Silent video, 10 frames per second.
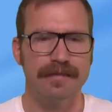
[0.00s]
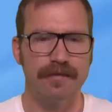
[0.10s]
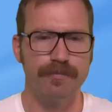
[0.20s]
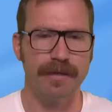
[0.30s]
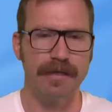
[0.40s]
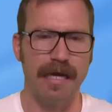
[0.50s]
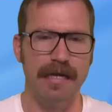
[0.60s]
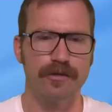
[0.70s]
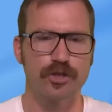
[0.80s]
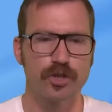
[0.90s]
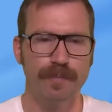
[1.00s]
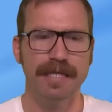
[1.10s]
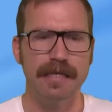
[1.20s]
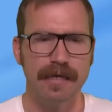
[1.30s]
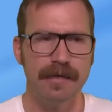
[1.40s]
dass man als
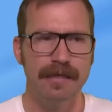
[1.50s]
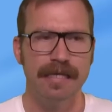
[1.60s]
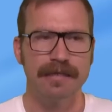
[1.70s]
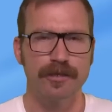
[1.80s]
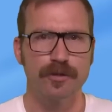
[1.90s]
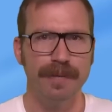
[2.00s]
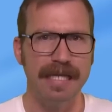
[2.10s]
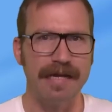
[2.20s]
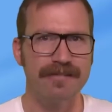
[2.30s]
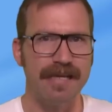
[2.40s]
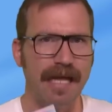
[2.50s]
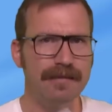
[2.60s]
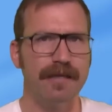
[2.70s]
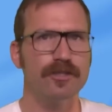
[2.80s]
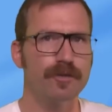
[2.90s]
Spieler das Spiel eines
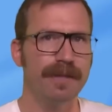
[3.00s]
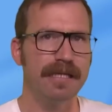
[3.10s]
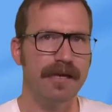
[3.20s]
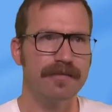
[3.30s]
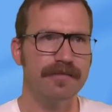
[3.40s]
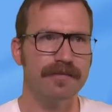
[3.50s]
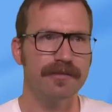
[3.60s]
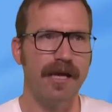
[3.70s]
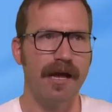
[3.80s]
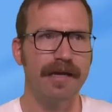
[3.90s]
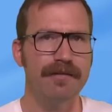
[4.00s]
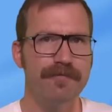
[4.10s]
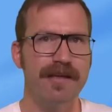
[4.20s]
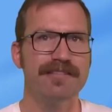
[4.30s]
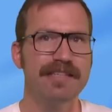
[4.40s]
anderen Spielers ja
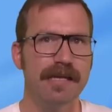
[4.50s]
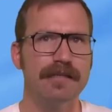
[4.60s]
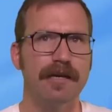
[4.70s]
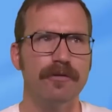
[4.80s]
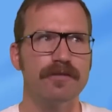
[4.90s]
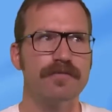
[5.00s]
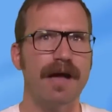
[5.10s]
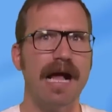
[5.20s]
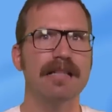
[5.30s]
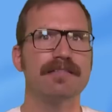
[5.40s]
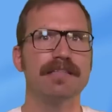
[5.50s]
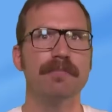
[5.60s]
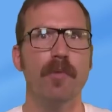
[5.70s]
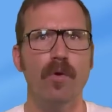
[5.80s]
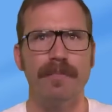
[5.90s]
invasieren kann und zwar als
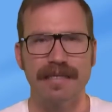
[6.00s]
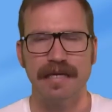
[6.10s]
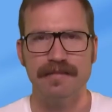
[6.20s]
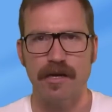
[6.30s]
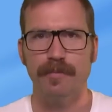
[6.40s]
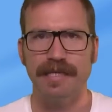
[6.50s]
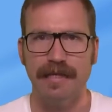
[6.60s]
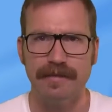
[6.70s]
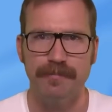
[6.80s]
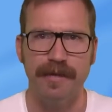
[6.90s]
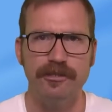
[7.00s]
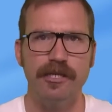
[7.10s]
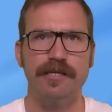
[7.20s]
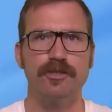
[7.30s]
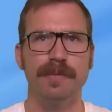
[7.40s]
Dämon Kombination. Man kann sich auch mit anderen
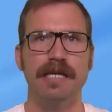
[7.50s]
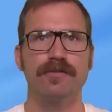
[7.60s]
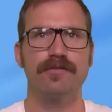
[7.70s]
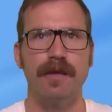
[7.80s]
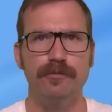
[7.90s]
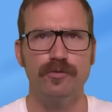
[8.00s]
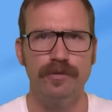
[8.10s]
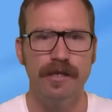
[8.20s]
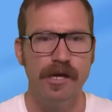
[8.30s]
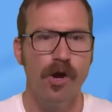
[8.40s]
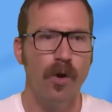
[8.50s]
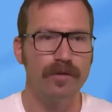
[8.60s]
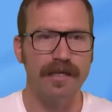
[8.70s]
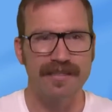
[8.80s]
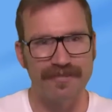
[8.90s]
menschlichen Spielern zusammentun
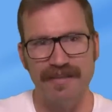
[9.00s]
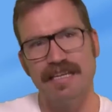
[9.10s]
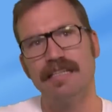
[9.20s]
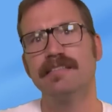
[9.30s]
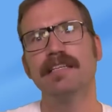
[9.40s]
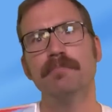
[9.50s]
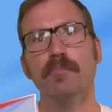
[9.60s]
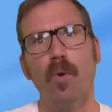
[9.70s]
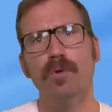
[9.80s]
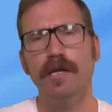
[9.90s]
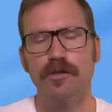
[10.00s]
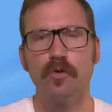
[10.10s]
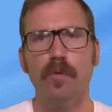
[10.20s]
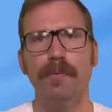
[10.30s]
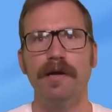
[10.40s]
und dann quasi als
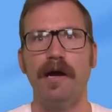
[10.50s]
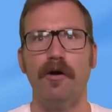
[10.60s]
Dämonengruppe